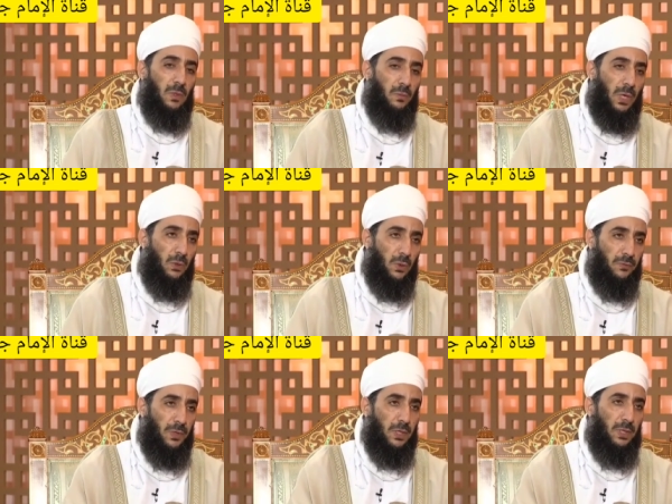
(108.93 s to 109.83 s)
ما هو
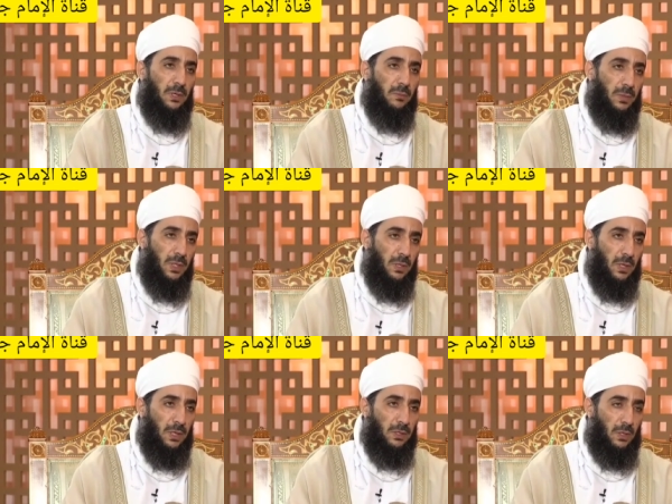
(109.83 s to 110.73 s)
فيه من
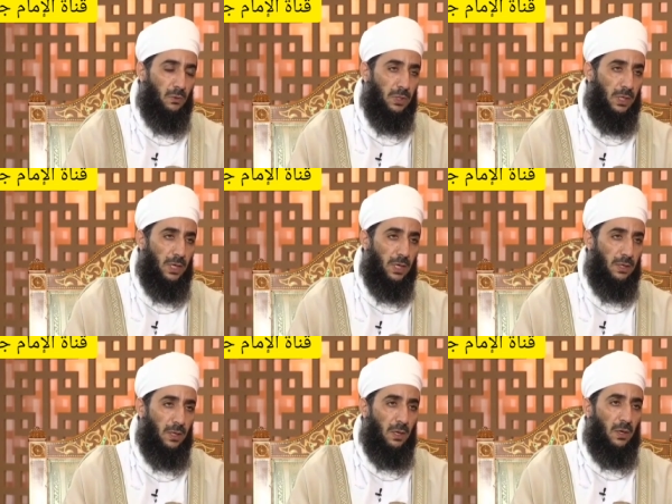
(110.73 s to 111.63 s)
غي وضلال